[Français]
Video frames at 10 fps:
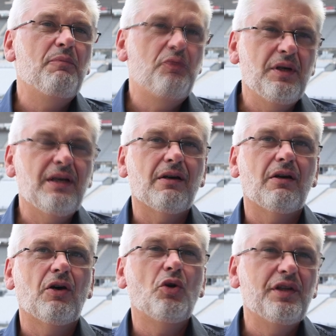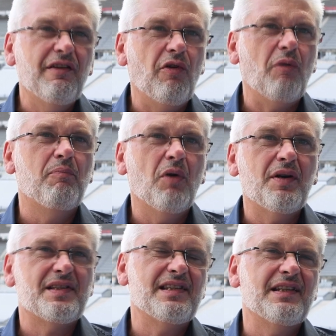Et puis, le
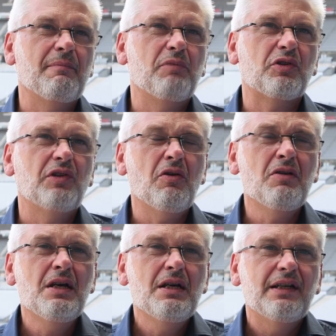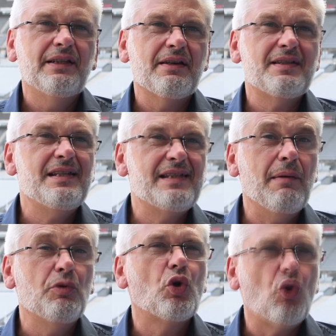développement, et ça c'est important, d'un
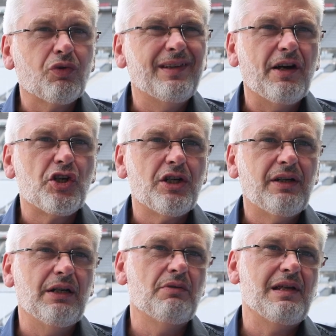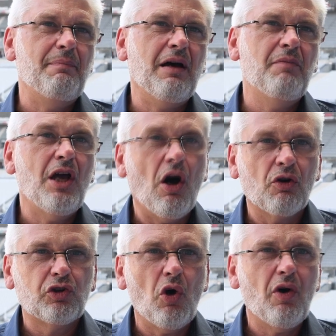système de comptage qui nous a permis
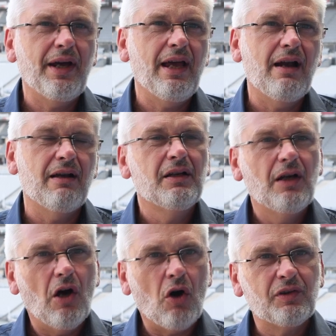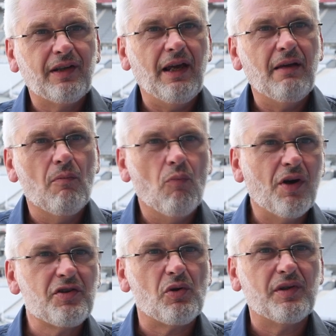temps réel, entrée
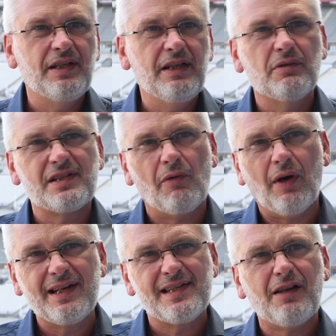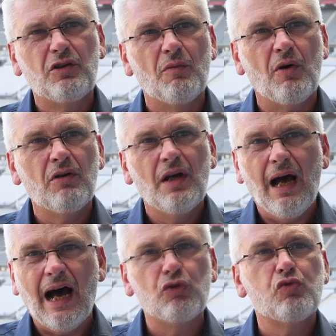moins sortie, de savoir exactement
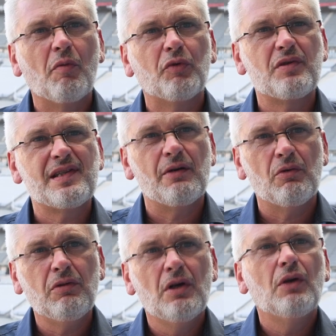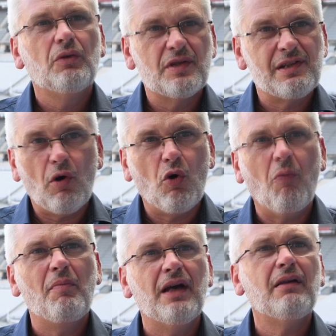à tout moment du salon, de savoir
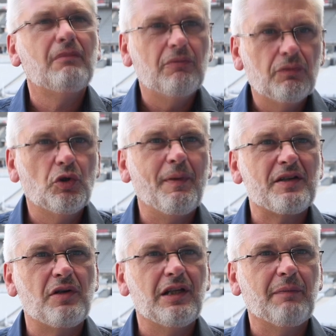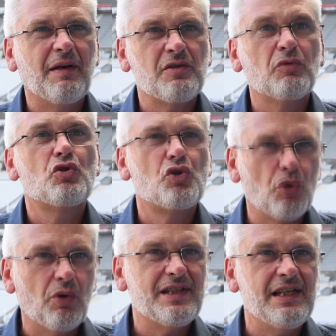combien de personnes étaient présentes
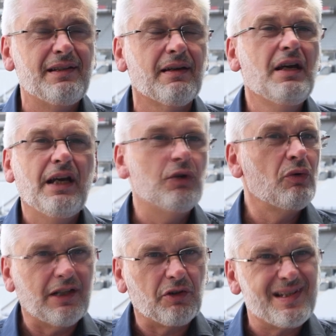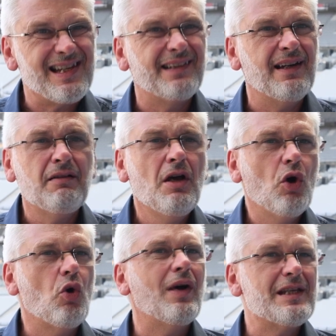sur le site et donc d'être certain
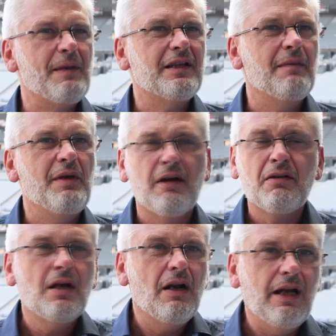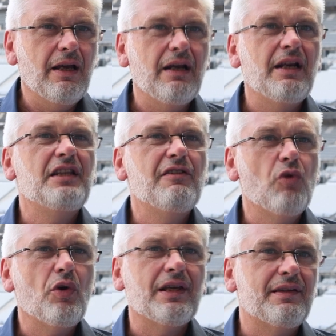qu'on respectait bien les,
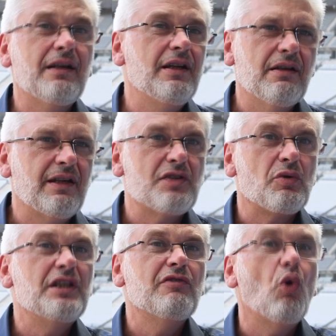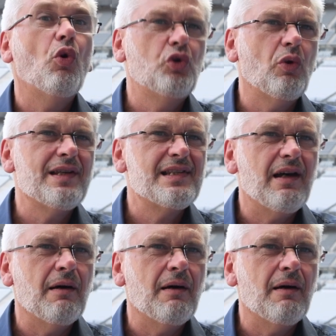niveaux qui, étaient les, qui sont les niveaux autorisés